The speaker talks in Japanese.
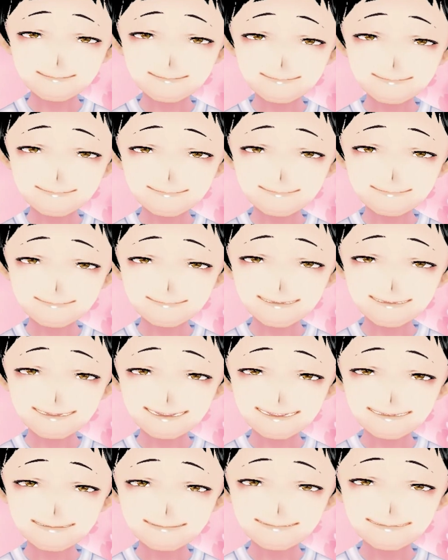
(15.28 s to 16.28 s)
群
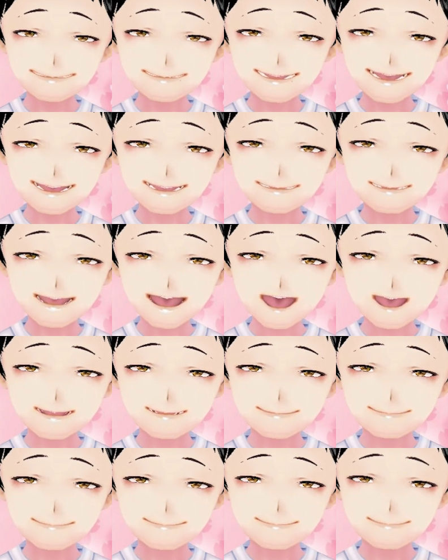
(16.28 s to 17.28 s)
当たる競馬予
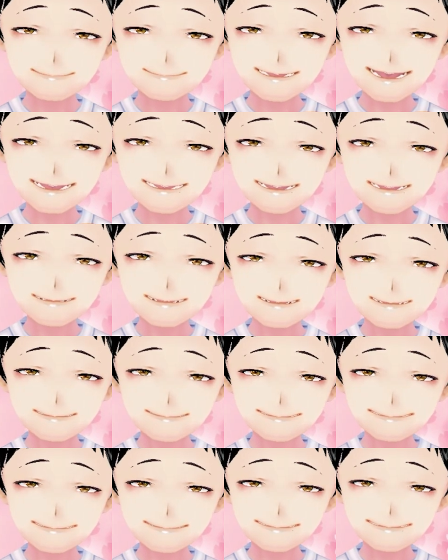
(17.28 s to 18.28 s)
想アーソン
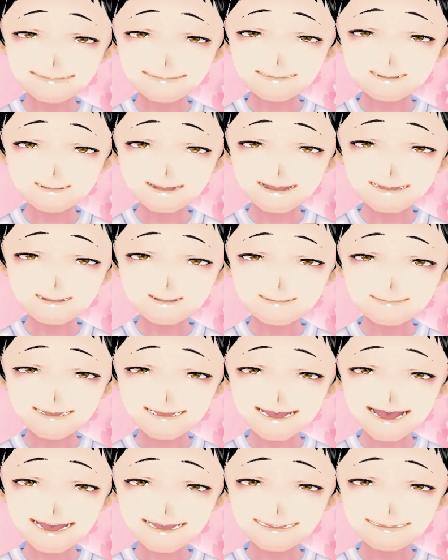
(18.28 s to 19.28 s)
.tv 競馬部
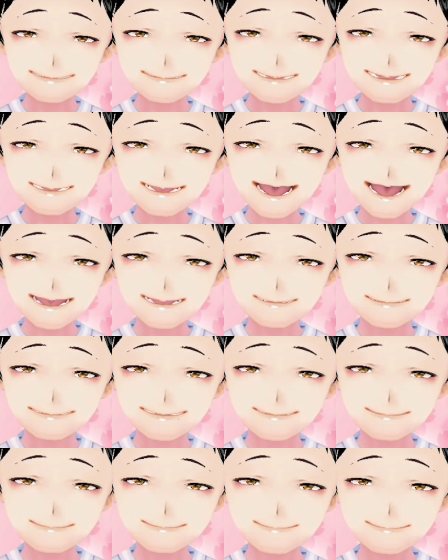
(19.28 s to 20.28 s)
バーチャル坂
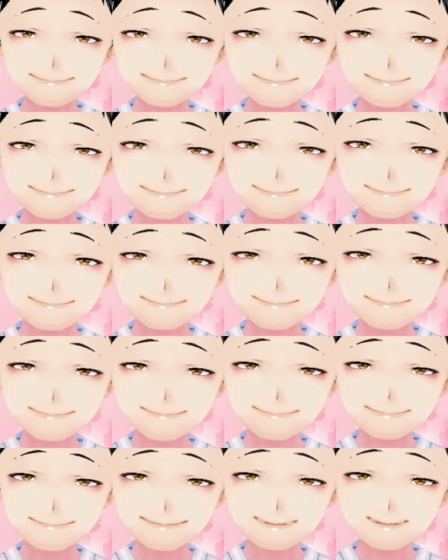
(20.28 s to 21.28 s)
織です。
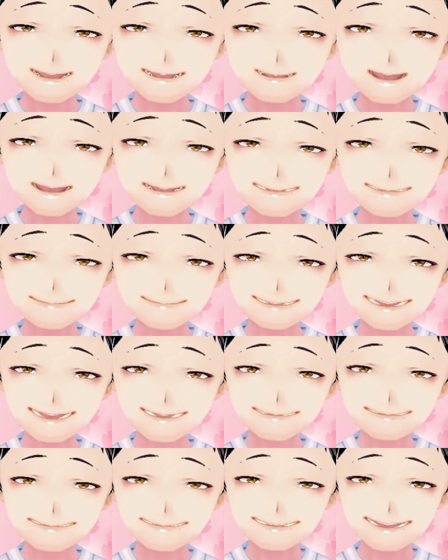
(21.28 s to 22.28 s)
競馬部は現
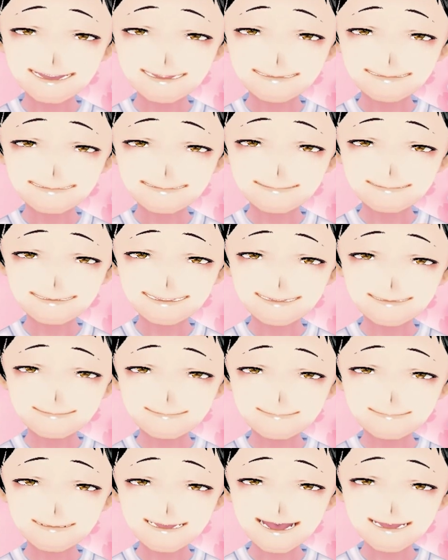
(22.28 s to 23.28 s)
在 JRA
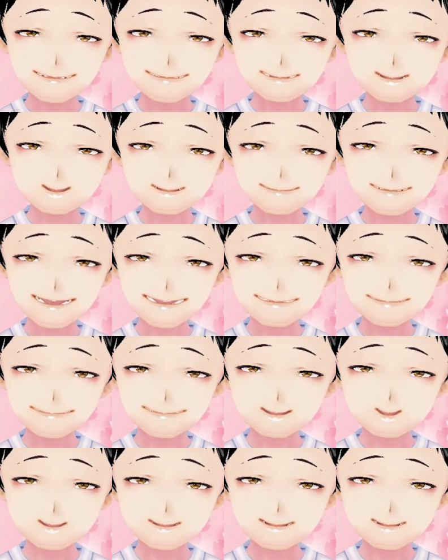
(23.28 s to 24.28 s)
で33
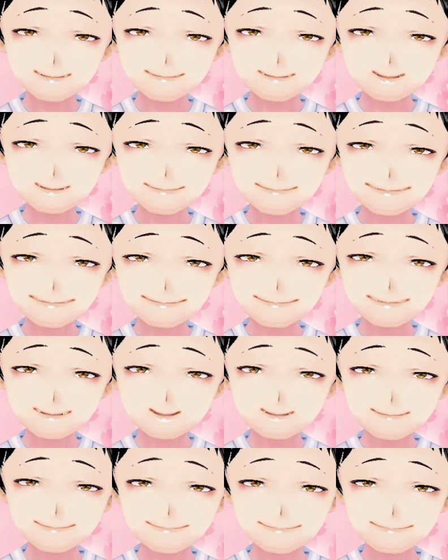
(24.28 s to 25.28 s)
週連続的
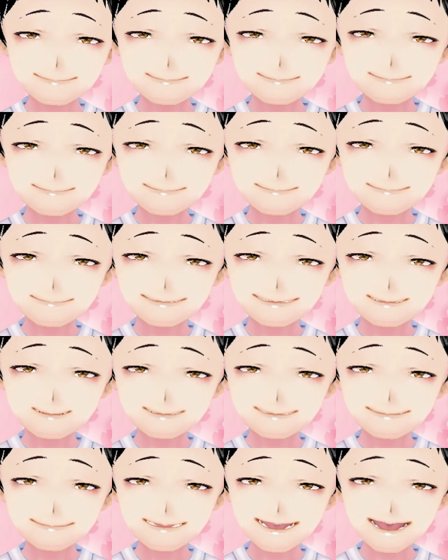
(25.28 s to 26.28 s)
中。
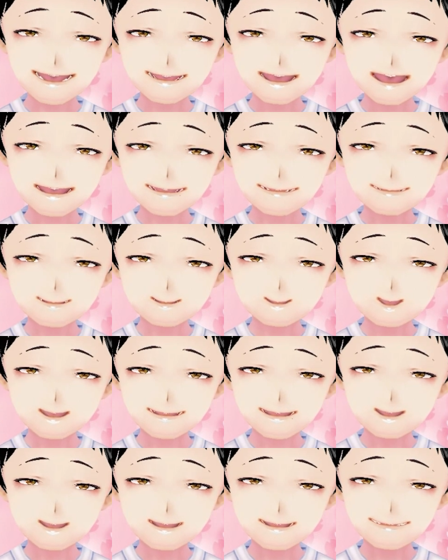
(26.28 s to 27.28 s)
昨年からの地
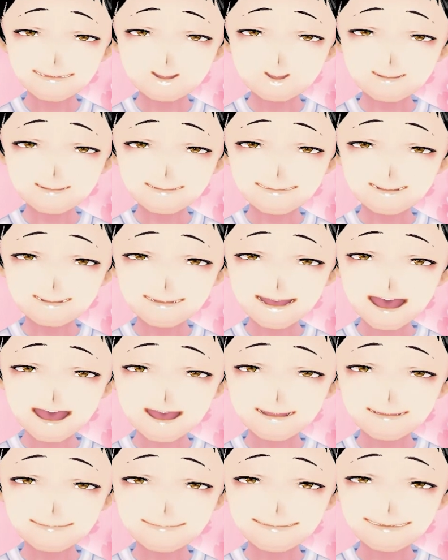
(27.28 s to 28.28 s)
方交流競馬
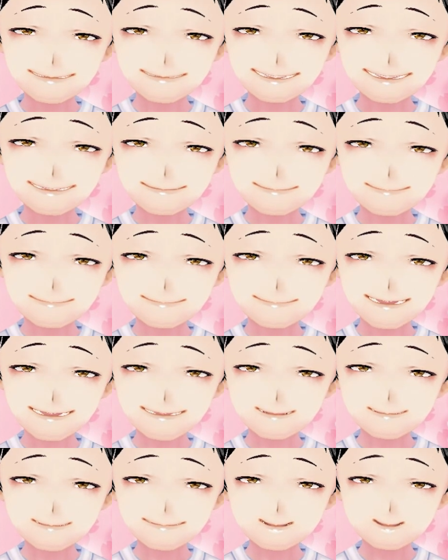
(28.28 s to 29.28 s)
を含めて
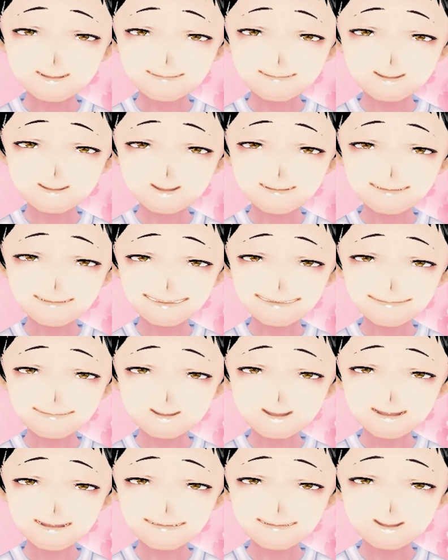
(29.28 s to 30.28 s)
36連
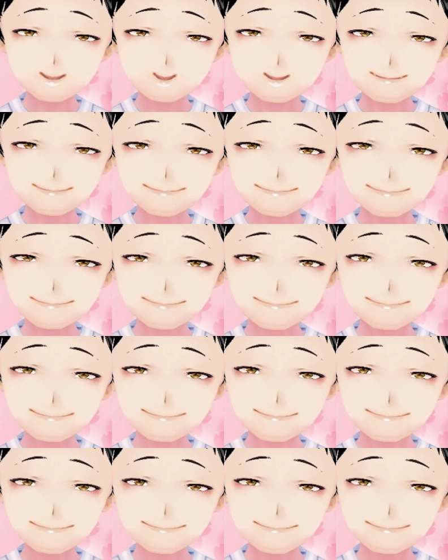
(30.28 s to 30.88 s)
勝中。